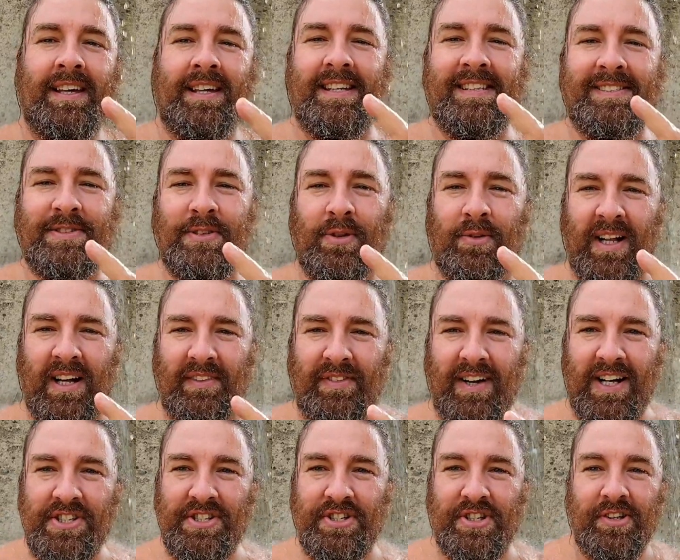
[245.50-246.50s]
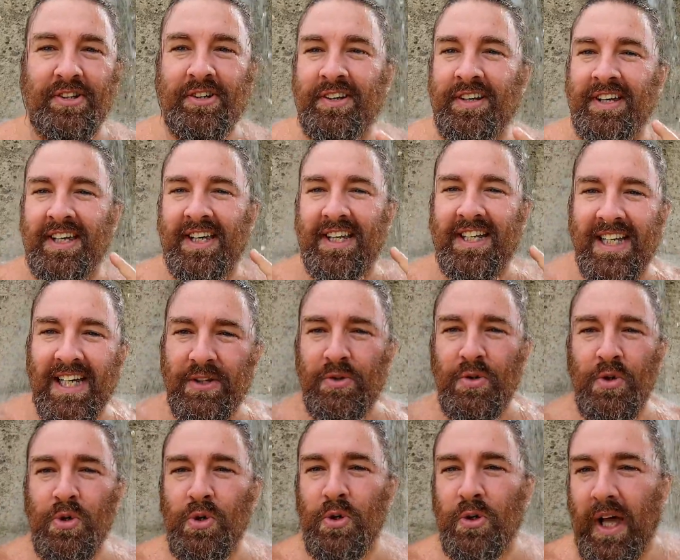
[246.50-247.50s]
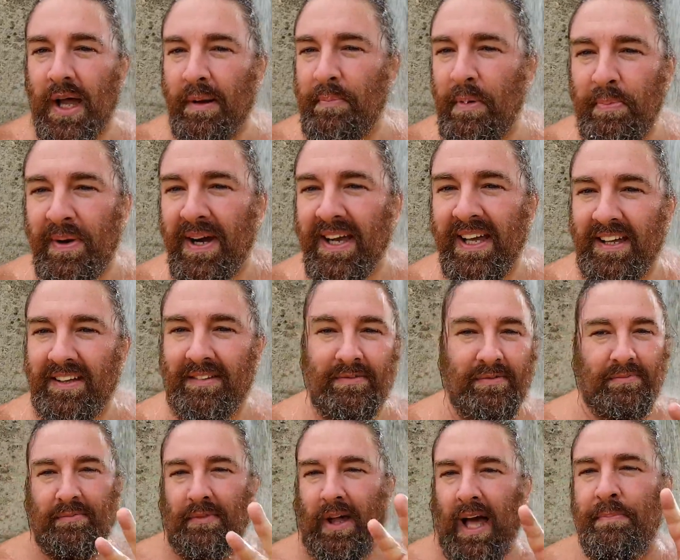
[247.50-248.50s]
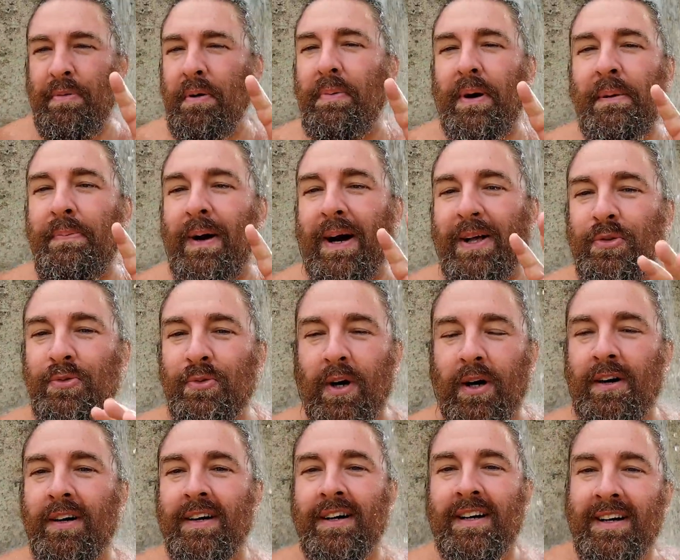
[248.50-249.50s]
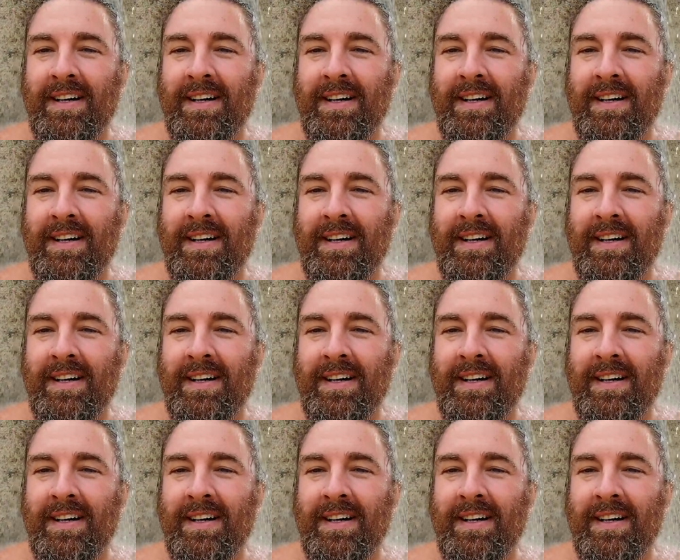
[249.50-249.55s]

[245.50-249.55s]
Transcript: question lavage, il y a toujours à peu près, à peu près partout hein.